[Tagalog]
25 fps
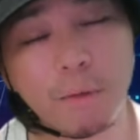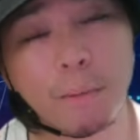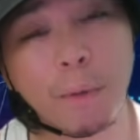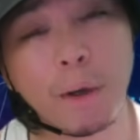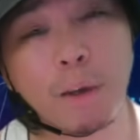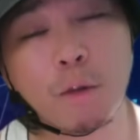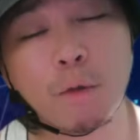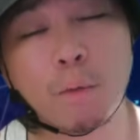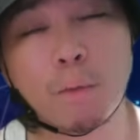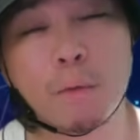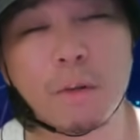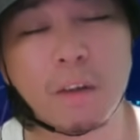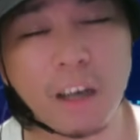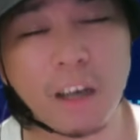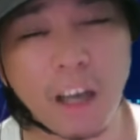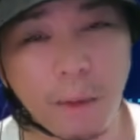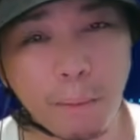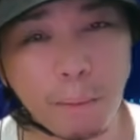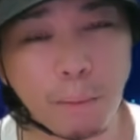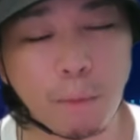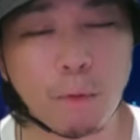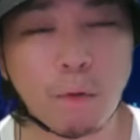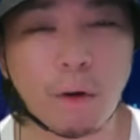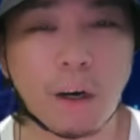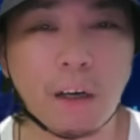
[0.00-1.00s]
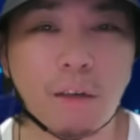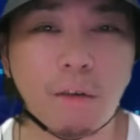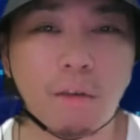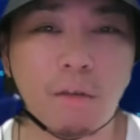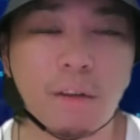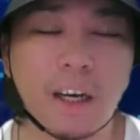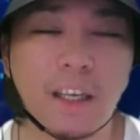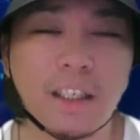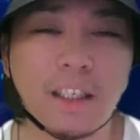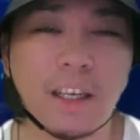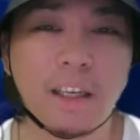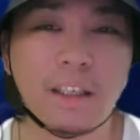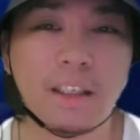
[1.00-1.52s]
Mag-subscribe po kayo sa
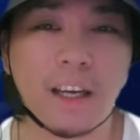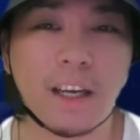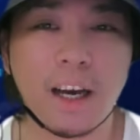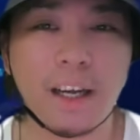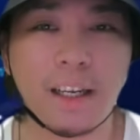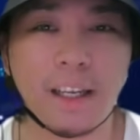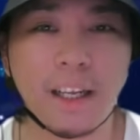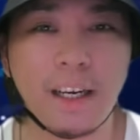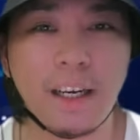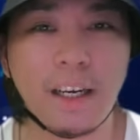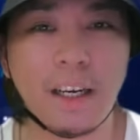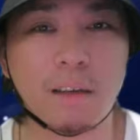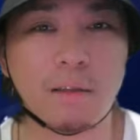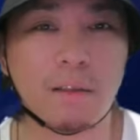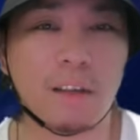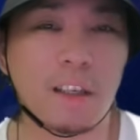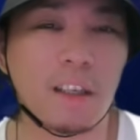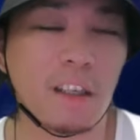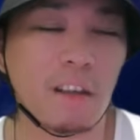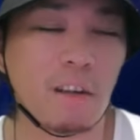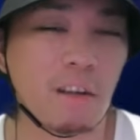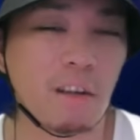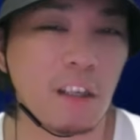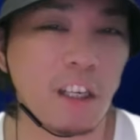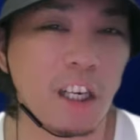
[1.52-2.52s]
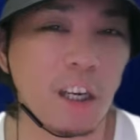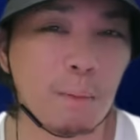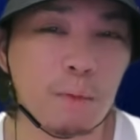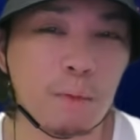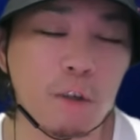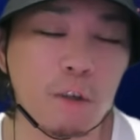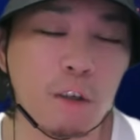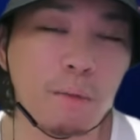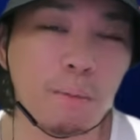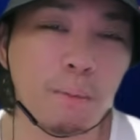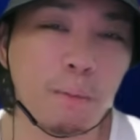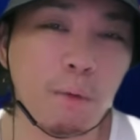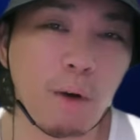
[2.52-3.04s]
kanyang channel. Nasa
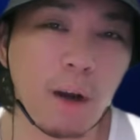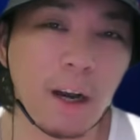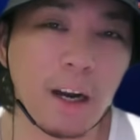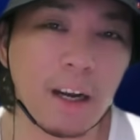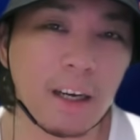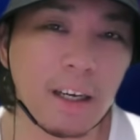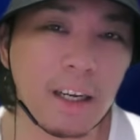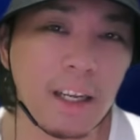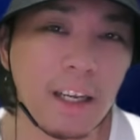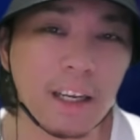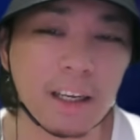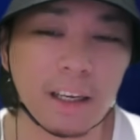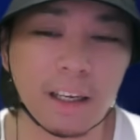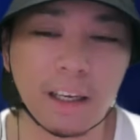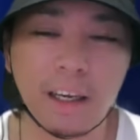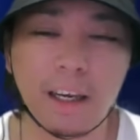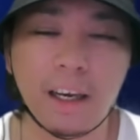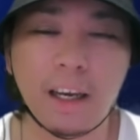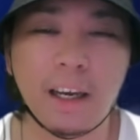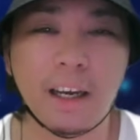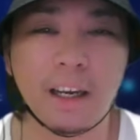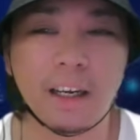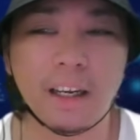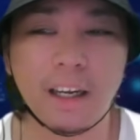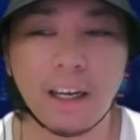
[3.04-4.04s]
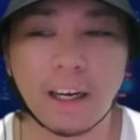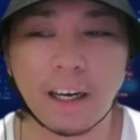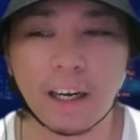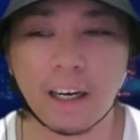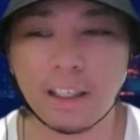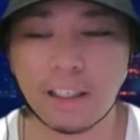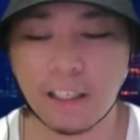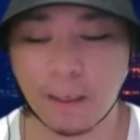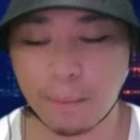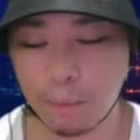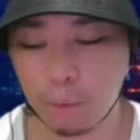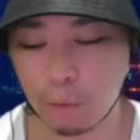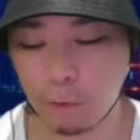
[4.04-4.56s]
description po ang link ng
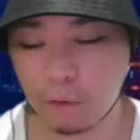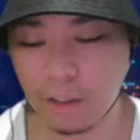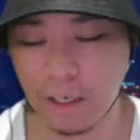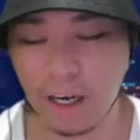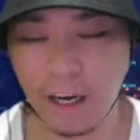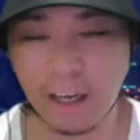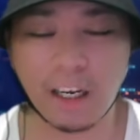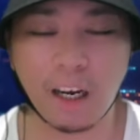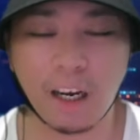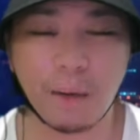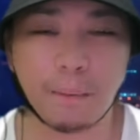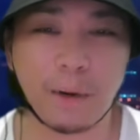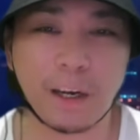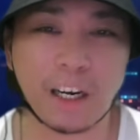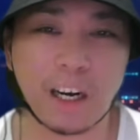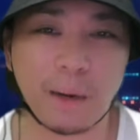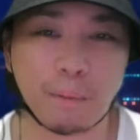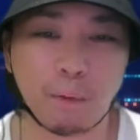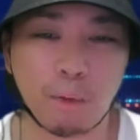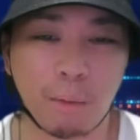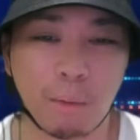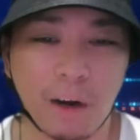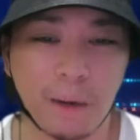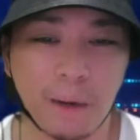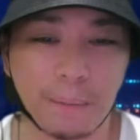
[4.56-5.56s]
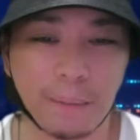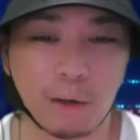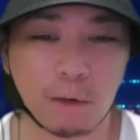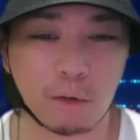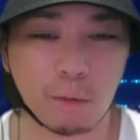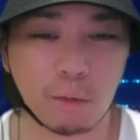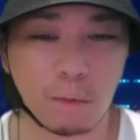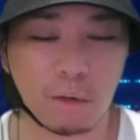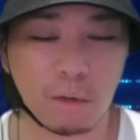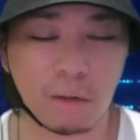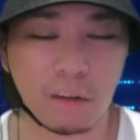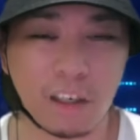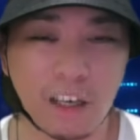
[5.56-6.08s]
kanya pong channel para po
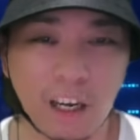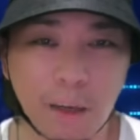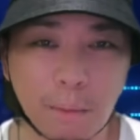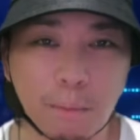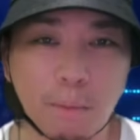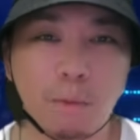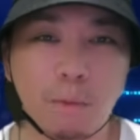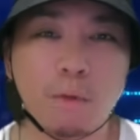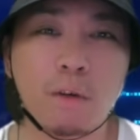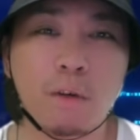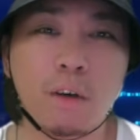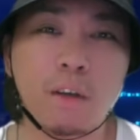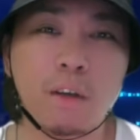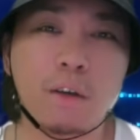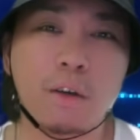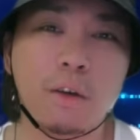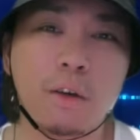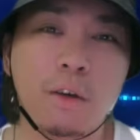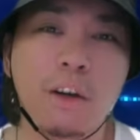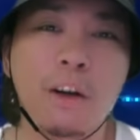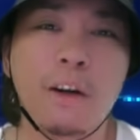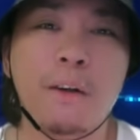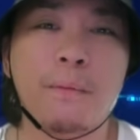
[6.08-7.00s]
makapag-subscribe po kayo.